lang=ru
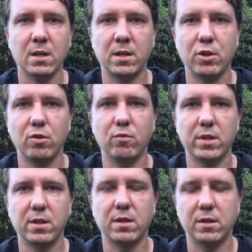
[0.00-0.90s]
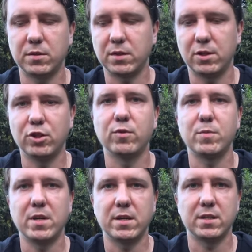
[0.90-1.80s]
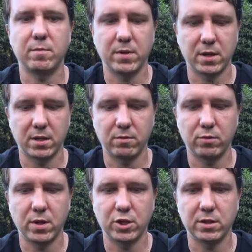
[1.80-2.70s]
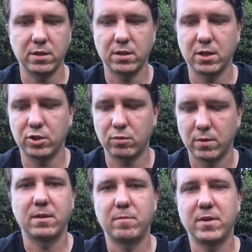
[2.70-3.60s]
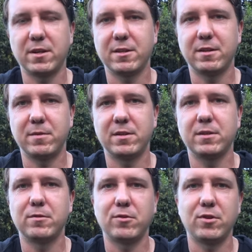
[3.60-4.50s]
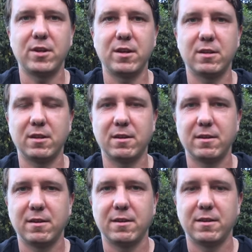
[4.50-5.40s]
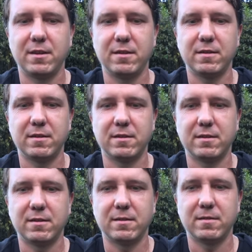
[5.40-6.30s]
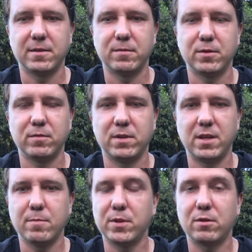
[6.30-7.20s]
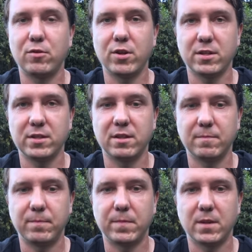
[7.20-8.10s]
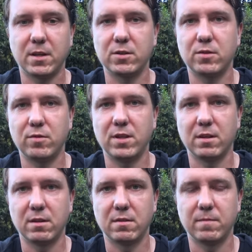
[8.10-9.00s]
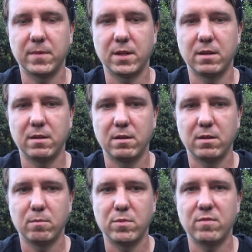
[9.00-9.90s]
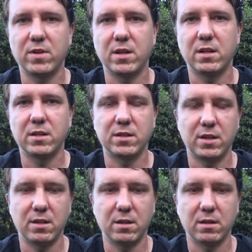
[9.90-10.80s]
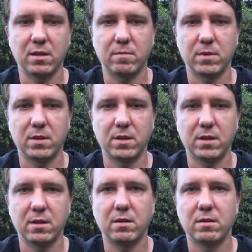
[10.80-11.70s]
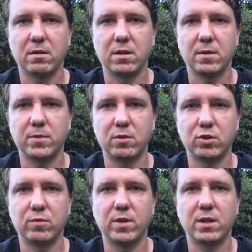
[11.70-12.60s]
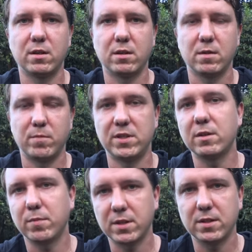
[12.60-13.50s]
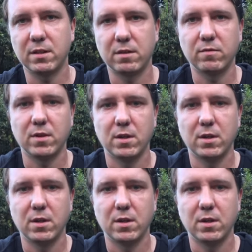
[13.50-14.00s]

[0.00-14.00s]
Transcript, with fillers: Для чего это делается? Для чего меняется оператор? Вот я сейчас расскажу. Оператор делает очень хитро. А, вот я подключался как студент, да, мне выделялась скидка там на обслуживание 50%,